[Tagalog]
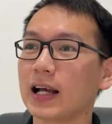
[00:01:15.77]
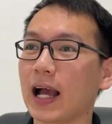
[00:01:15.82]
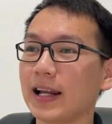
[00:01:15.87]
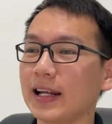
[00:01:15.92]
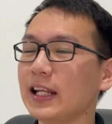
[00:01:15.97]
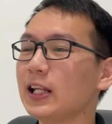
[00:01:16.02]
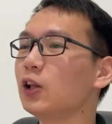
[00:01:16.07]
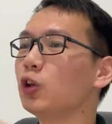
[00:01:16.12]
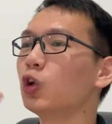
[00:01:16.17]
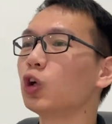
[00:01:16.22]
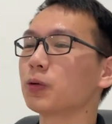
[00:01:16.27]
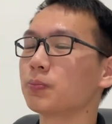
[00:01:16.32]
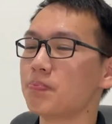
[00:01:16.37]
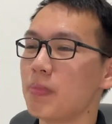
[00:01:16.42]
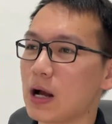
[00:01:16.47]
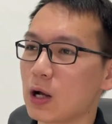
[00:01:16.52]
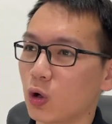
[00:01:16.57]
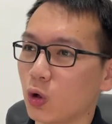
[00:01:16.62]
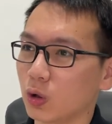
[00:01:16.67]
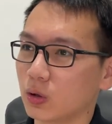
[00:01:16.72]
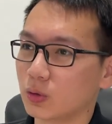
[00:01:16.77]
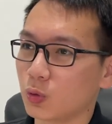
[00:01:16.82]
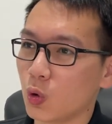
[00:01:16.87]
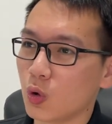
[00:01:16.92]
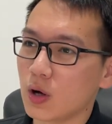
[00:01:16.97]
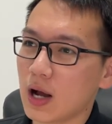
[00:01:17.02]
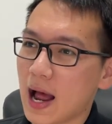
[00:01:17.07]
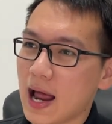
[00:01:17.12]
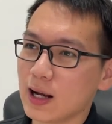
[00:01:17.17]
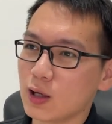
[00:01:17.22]
kanindot ng manggod
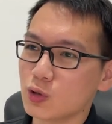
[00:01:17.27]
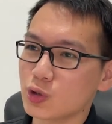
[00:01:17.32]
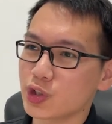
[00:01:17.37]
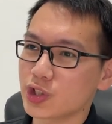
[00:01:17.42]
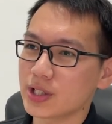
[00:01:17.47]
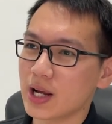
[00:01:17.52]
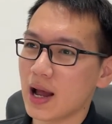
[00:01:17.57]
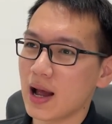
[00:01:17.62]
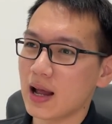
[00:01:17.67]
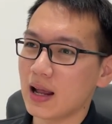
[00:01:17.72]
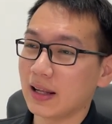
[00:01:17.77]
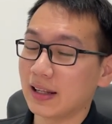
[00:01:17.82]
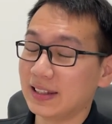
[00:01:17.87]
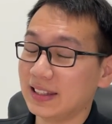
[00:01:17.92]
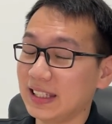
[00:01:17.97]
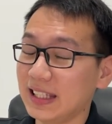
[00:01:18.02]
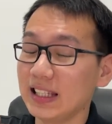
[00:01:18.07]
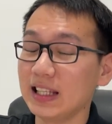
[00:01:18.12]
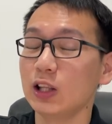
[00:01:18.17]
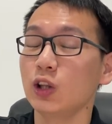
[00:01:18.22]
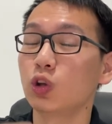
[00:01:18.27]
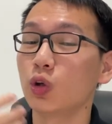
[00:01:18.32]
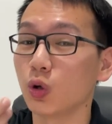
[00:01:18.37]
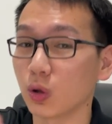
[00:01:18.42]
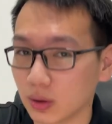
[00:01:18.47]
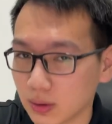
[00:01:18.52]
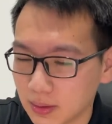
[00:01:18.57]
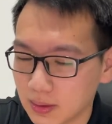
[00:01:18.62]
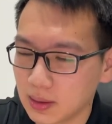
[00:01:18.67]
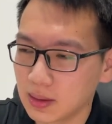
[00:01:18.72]
kung ngano siya
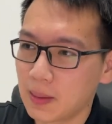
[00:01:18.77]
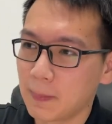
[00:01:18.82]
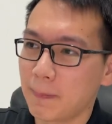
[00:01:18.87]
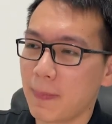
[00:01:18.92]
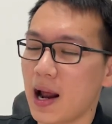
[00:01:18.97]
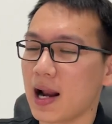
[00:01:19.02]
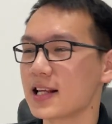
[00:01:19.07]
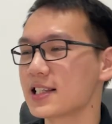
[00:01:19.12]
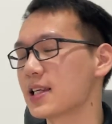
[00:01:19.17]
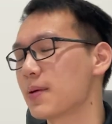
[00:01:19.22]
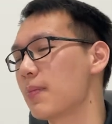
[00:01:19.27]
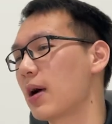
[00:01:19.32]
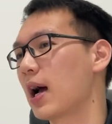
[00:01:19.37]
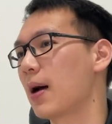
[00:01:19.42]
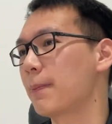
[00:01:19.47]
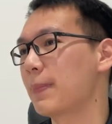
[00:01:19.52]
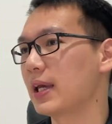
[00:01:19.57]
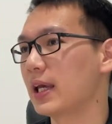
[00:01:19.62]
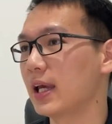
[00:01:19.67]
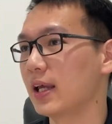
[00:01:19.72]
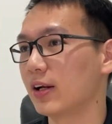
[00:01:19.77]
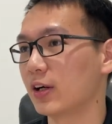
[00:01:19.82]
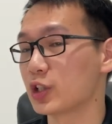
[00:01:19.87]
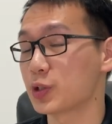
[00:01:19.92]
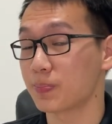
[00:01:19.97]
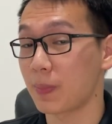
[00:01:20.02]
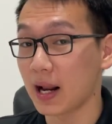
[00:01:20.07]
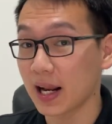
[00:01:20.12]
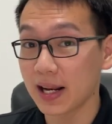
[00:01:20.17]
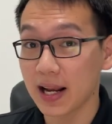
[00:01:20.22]
nindot para sa mga beginners,
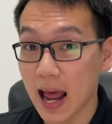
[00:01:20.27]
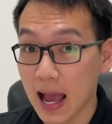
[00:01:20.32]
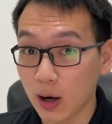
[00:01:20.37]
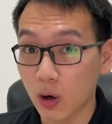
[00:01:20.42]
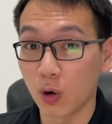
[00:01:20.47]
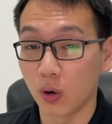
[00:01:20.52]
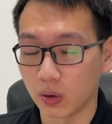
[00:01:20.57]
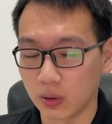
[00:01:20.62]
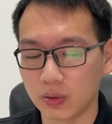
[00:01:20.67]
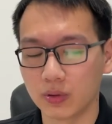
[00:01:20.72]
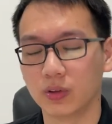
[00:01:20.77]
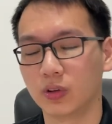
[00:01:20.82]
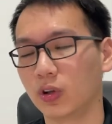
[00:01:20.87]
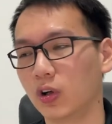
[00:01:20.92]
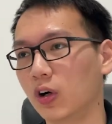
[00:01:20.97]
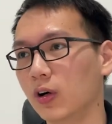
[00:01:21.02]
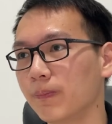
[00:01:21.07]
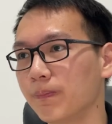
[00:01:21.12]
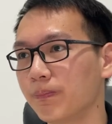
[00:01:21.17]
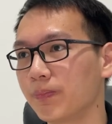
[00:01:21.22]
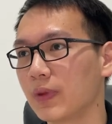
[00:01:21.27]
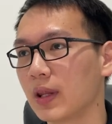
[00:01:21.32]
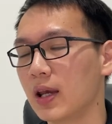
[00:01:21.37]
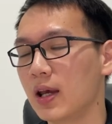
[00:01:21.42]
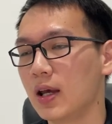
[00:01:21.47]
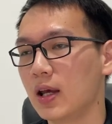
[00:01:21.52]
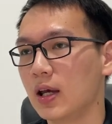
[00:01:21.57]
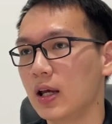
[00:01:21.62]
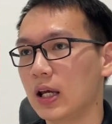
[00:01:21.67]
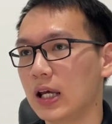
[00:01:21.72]
para nako, no?
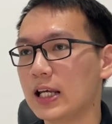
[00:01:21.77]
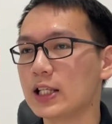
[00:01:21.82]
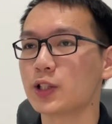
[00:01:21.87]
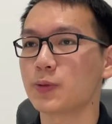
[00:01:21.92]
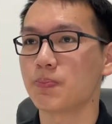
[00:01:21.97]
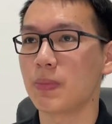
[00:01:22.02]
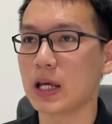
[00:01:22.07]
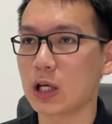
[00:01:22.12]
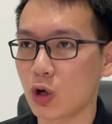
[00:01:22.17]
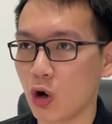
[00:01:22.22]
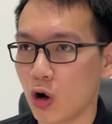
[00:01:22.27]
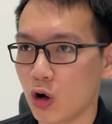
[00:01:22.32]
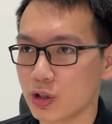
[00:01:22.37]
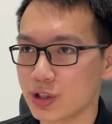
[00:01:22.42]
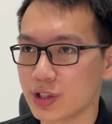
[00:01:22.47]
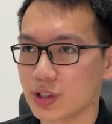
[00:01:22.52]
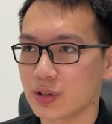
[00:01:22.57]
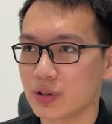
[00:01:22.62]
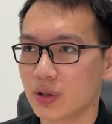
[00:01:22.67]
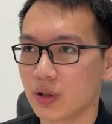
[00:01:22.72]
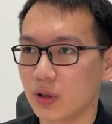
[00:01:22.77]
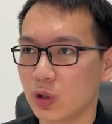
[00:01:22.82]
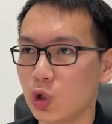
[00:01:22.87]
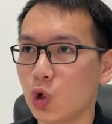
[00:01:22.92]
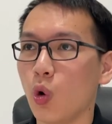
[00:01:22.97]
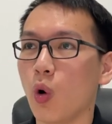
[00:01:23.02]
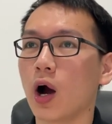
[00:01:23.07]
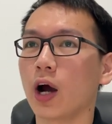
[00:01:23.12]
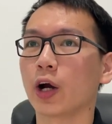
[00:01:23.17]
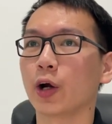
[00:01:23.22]
Is because
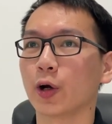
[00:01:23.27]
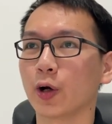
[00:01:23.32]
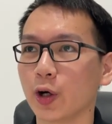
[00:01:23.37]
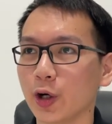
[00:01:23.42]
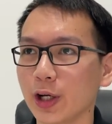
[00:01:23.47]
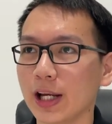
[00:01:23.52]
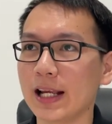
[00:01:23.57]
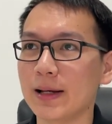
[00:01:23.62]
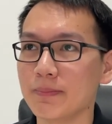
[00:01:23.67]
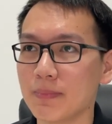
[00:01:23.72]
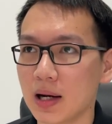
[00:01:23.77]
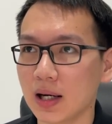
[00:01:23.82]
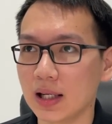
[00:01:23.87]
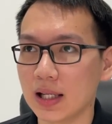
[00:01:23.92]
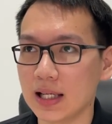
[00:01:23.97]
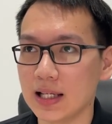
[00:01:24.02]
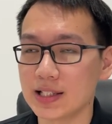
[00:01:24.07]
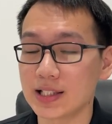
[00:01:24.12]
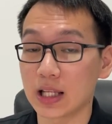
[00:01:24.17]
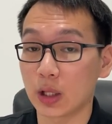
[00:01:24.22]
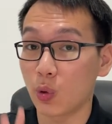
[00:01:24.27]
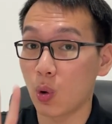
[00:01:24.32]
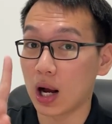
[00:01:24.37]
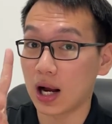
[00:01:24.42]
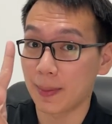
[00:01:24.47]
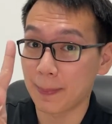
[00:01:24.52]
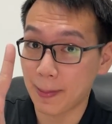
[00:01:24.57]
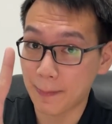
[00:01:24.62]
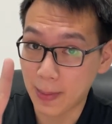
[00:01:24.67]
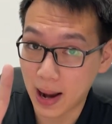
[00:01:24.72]
you are earning money sa duha
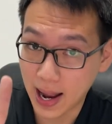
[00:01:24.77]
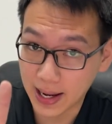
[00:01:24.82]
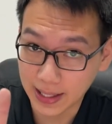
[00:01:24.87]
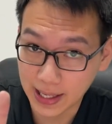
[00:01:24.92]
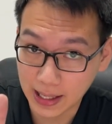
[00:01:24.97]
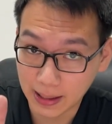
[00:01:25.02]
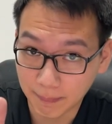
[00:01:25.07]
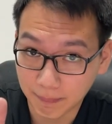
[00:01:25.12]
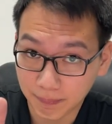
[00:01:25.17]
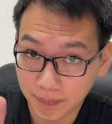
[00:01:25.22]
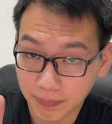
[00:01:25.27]
ka pamaagi.